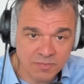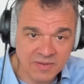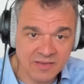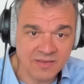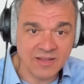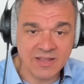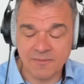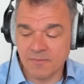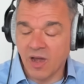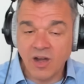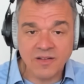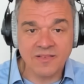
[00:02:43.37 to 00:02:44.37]
mit ähm,
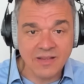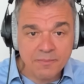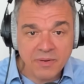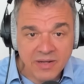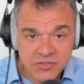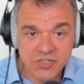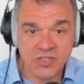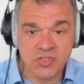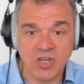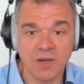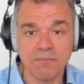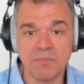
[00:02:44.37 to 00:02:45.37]
80 Punching,
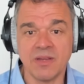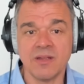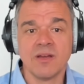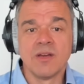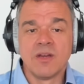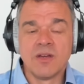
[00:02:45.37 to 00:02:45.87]
Jumping,